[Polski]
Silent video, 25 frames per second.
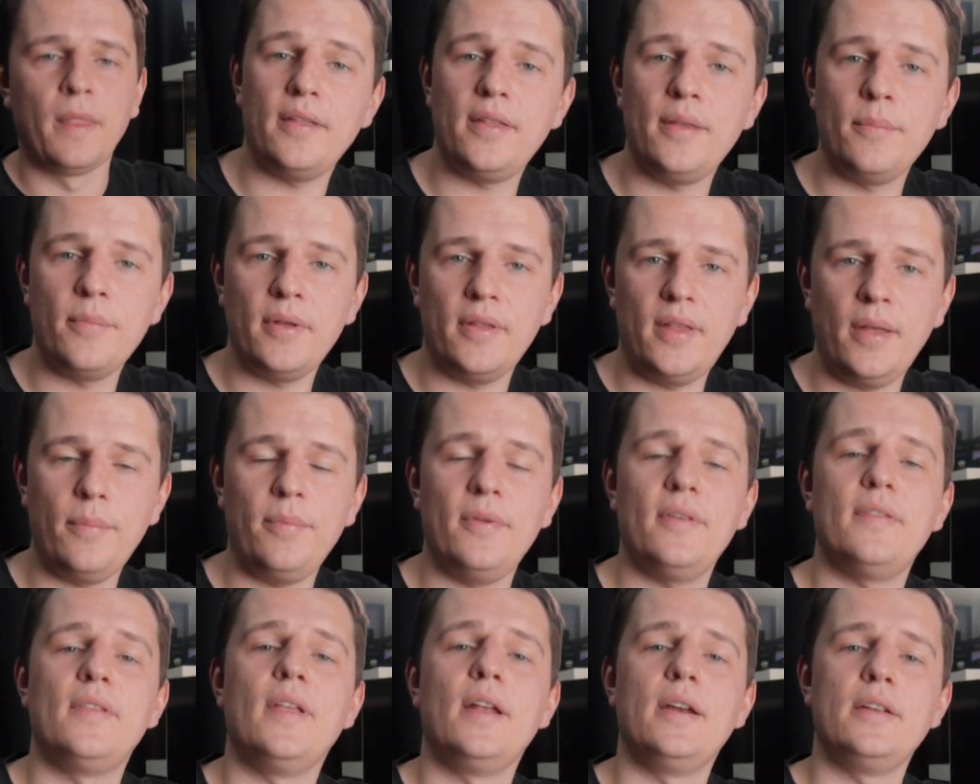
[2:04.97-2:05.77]
Na tym
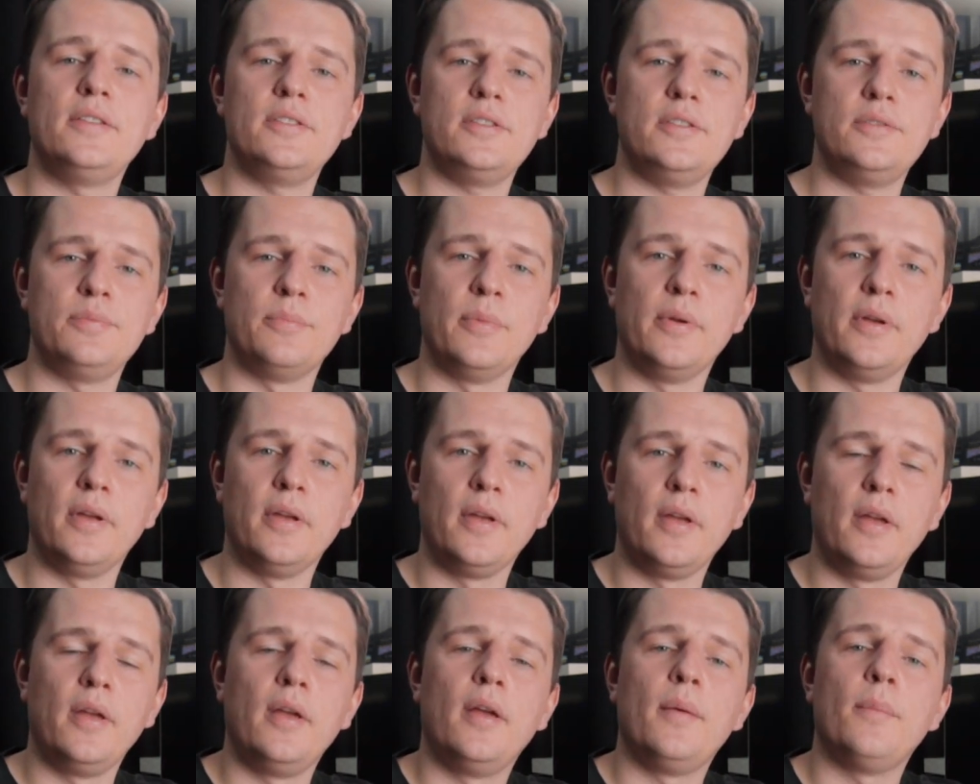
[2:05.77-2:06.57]
etapie znaleźliśmy
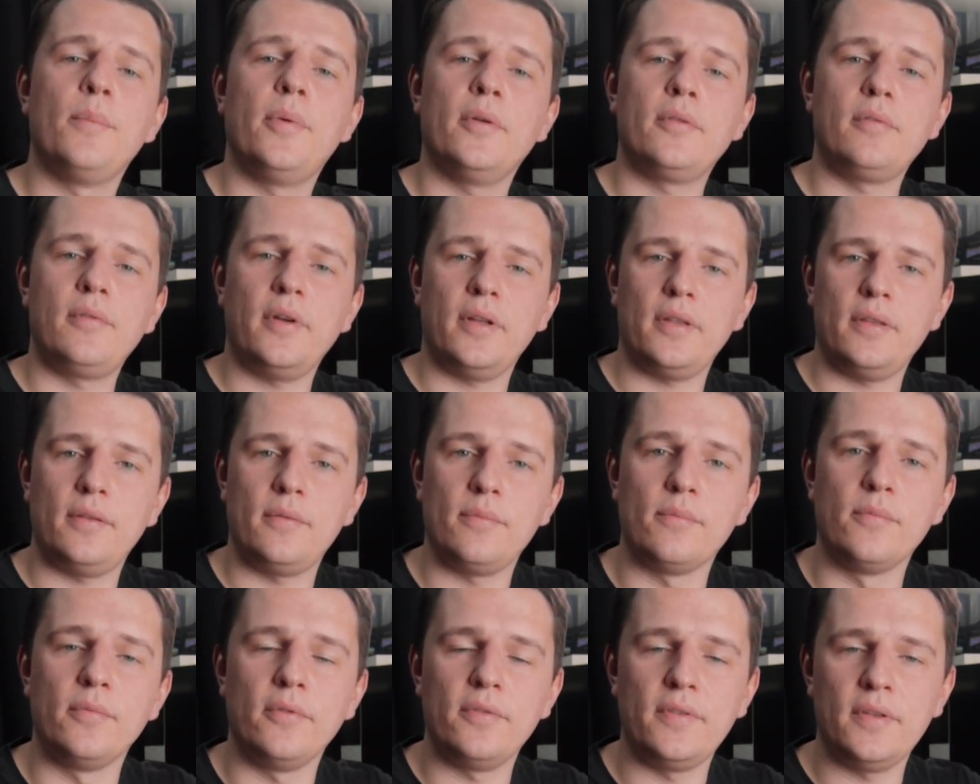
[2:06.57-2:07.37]

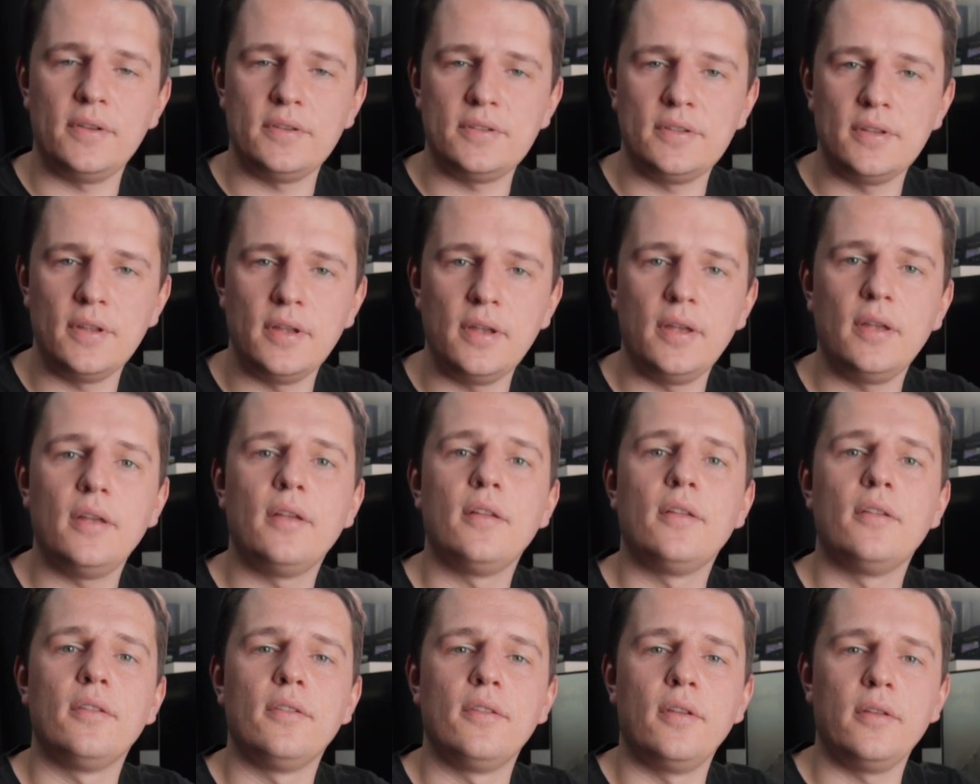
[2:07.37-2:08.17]
podkład muzyczny
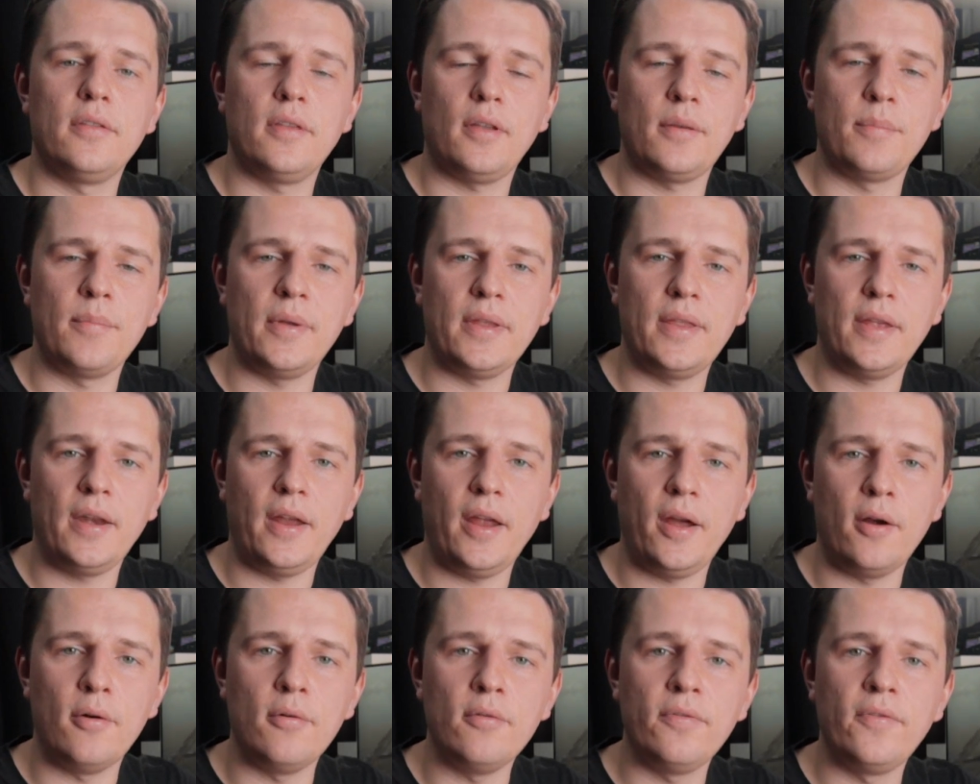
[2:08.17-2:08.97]
do tych
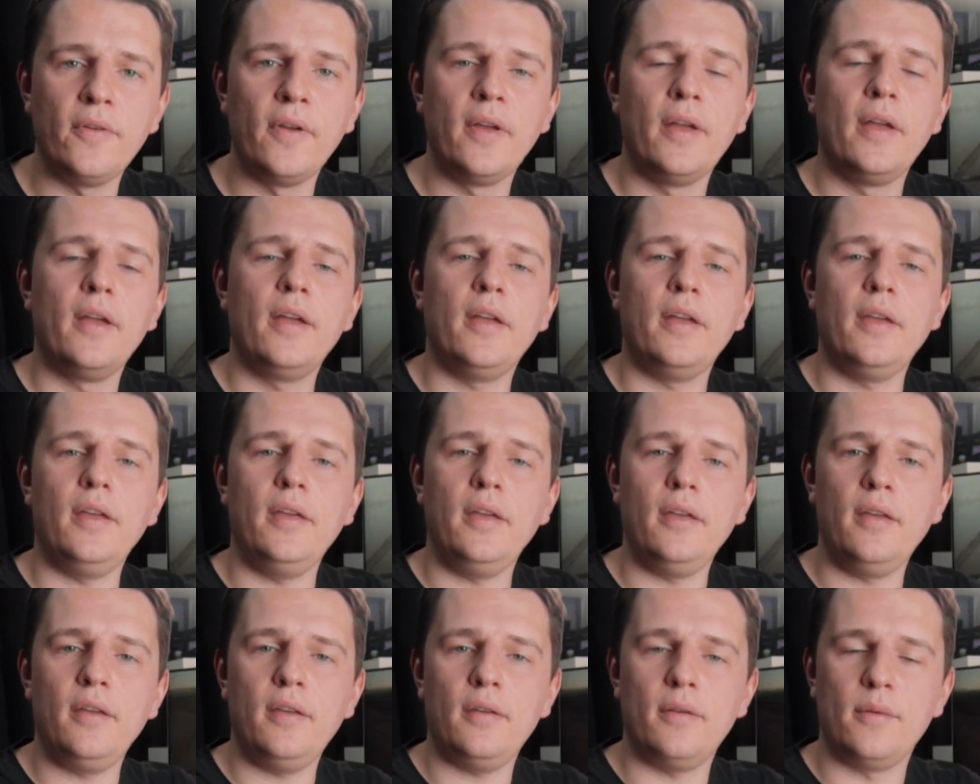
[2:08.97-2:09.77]
materiałów
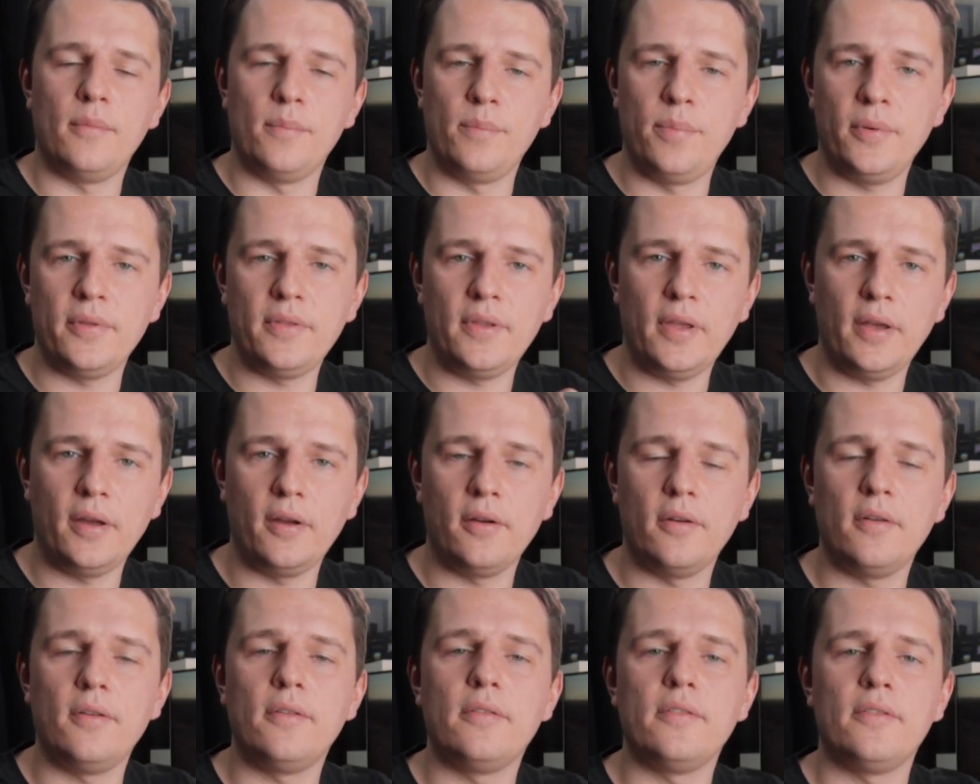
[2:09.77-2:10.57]
i pod
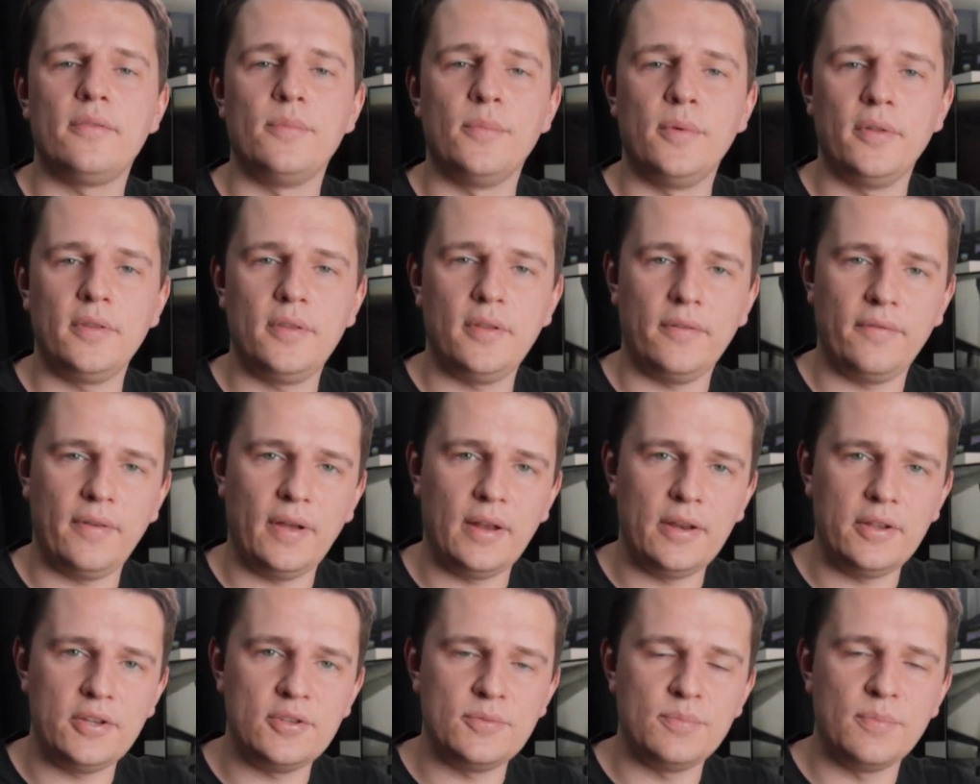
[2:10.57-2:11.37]
niego
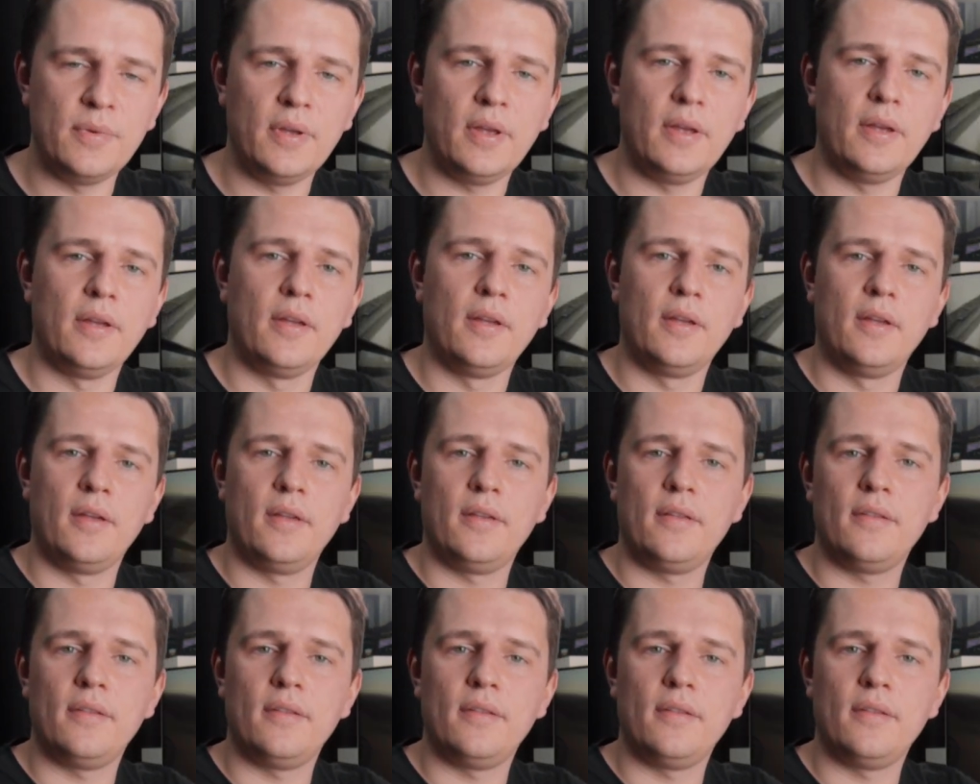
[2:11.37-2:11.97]
zmontowaliśmy